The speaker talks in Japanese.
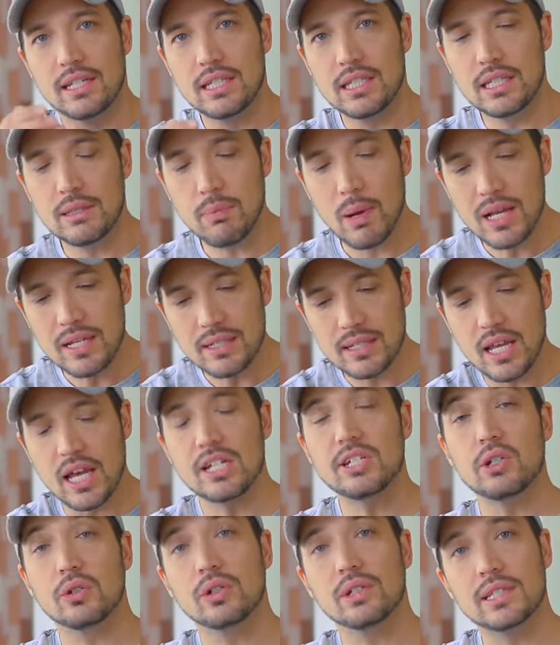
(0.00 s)
一番
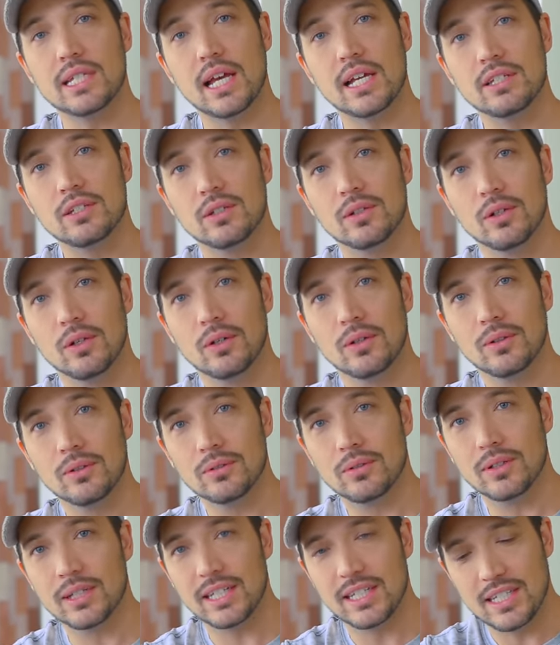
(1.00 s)
最初のサイズ、
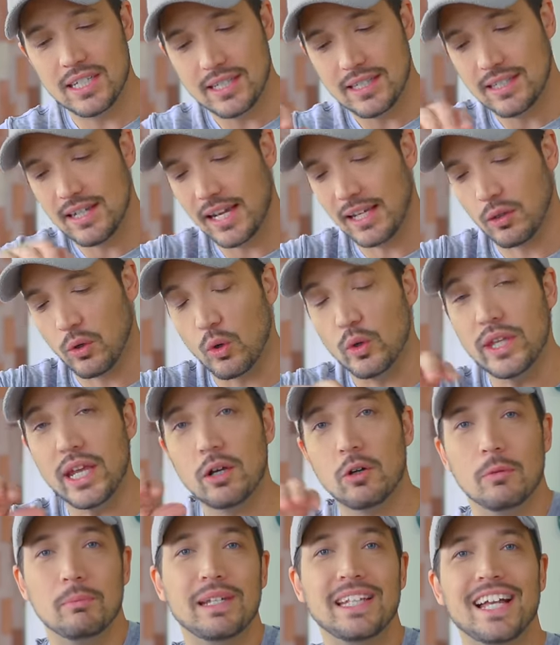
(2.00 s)
本当にちっちゃい子
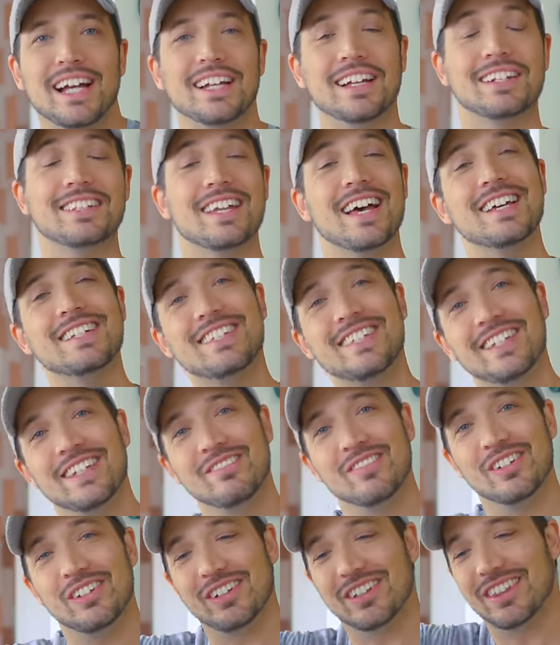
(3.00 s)
猫みたいなサイズ
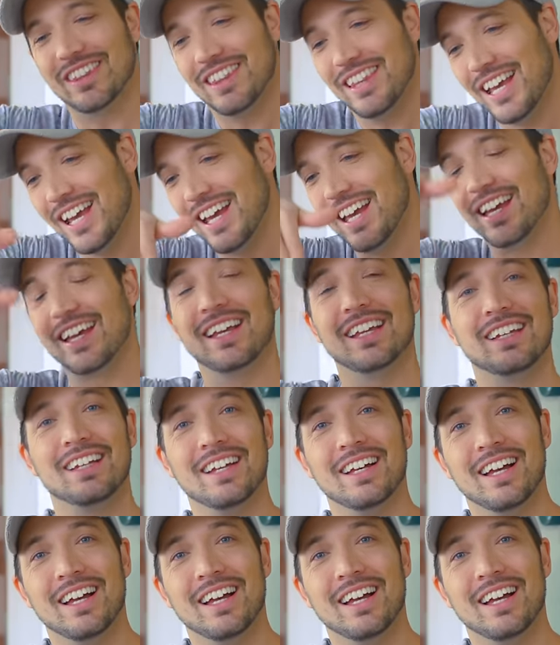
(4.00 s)
に戻って